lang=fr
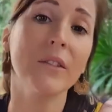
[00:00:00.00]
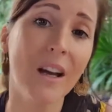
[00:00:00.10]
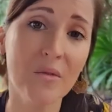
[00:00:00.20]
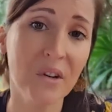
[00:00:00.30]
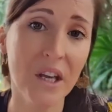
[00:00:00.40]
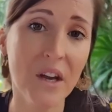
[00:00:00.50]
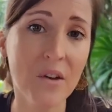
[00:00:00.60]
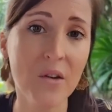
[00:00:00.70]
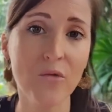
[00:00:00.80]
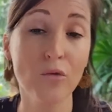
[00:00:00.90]
travailler
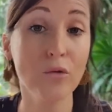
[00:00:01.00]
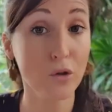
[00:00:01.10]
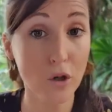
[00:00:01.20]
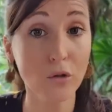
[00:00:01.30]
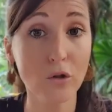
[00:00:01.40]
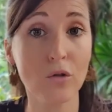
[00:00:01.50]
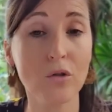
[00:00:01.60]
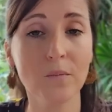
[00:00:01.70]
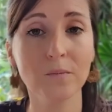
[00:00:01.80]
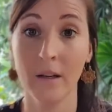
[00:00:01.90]
avec vous. Ce genre de
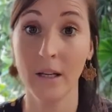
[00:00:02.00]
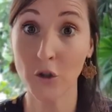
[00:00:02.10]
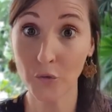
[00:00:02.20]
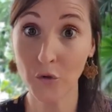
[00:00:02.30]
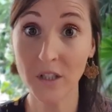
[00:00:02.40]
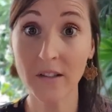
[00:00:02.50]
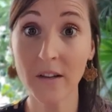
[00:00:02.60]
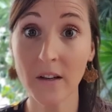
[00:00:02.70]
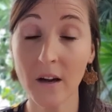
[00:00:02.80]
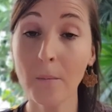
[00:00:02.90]
choses. Et je vous le
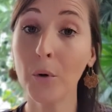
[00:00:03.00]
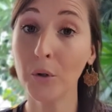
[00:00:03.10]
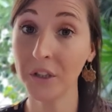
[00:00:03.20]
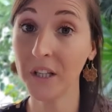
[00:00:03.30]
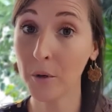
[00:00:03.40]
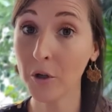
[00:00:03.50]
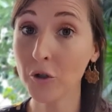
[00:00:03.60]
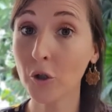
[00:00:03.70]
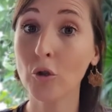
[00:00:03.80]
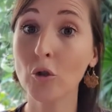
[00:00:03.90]
disais, hein, prenez d'abord
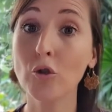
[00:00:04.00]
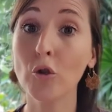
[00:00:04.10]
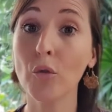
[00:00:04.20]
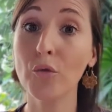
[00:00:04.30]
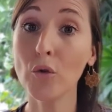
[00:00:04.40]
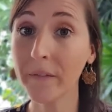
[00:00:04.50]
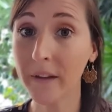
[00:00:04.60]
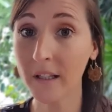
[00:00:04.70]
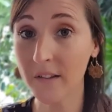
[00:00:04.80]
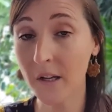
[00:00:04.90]
du recul sur vous,
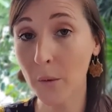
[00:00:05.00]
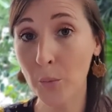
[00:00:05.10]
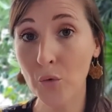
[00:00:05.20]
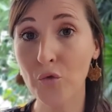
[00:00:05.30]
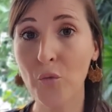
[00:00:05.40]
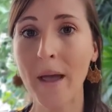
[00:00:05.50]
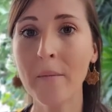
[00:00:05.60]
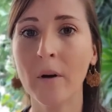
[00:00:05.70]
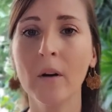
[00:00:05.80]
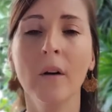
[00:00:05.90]
analysez un peu
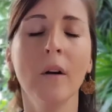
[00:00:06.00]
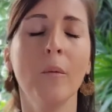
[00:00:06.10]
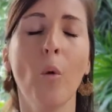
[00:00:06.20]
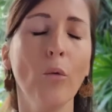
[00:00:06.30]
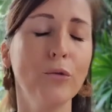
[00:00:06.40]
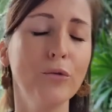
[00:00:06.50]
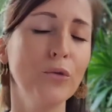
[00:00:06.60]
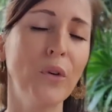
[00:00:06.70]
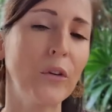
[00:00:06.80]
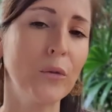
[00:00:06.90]
vous-même. Bon, de
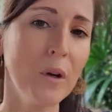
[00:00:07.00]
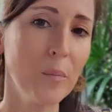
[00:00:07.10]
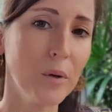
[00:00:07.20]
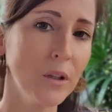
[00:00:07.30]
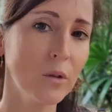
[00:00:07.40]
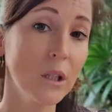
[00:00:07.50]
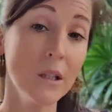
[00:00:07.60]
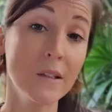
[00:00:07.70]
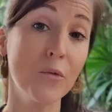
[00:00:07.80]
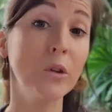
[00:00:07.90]
toute façon, a
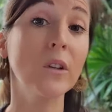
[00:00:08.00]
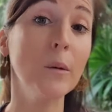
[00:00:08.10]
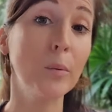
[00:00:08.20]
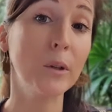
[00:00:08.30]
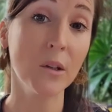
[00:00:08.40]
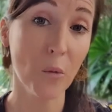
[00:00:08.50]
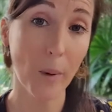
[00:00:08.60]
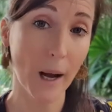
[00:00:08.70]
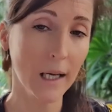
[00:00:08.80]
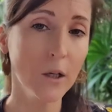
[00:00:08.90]
priori, c'est vos tripes qui vont
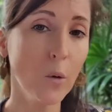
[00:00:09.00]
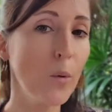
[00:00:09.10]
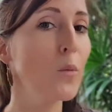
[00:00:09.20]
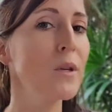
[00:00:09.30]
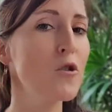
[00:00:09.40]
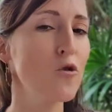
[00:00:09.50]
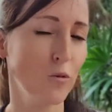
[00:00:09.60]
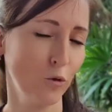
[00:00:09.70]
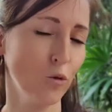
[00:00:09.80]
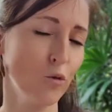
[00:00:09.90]
parler en premier lieu.
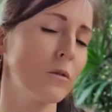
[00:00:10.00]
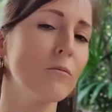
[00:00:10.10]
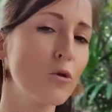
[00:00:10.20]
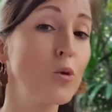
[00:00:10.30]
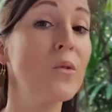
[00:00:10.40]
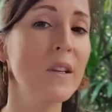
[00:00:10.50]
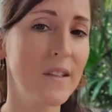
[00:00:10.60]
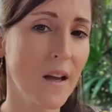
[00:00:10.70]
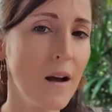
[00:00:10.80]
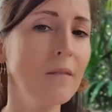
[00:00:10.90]
Donc, suivez
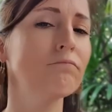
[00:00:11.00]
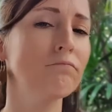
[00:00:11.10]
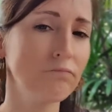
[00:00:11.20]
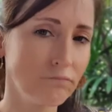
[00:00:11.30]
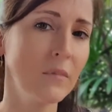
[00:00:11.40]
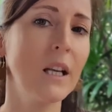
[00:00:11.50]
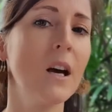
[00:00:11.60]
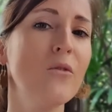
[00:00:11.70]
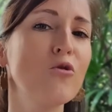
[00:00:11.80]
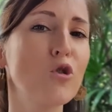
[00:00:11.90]
ça, et
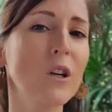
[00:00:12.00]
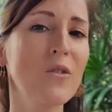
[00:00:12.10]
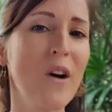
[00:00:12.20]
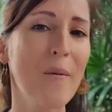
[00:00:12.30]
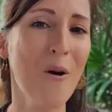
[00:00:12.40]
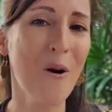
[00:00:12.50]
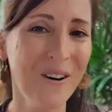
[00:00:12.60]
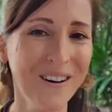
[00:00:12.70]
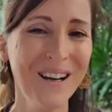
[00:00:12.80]
là, vous saurez vraiment